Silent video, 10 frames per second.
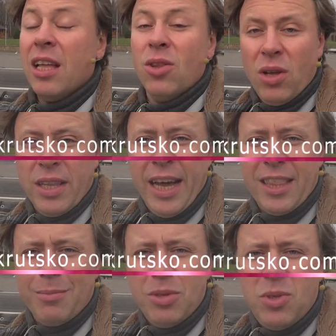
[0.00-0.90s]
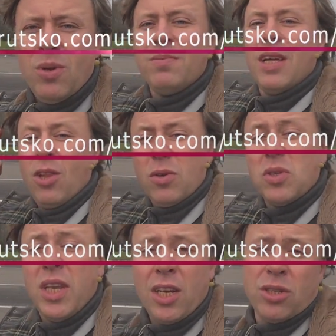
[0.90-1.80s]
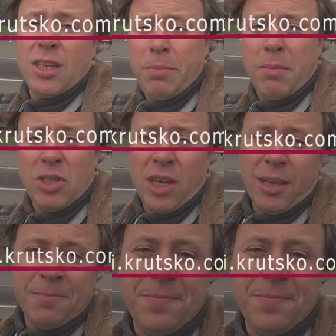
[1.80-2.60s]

Ну а на гэтым усё. Да новых встреч, до пабачэння.